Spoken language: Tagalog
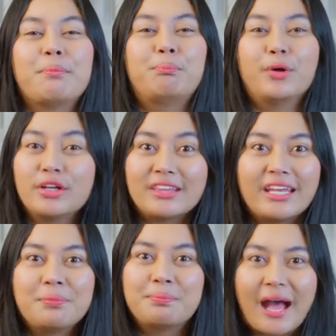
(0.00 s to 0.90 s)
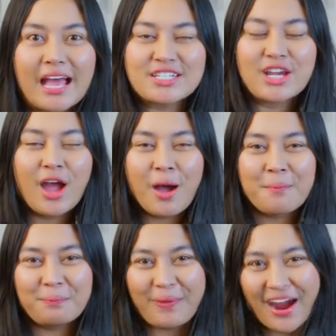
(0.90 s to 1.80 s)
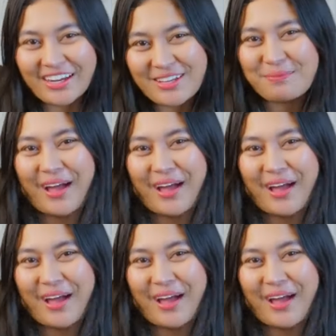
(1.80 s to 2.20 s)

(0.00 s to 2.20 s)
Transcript: birthday bash. Party,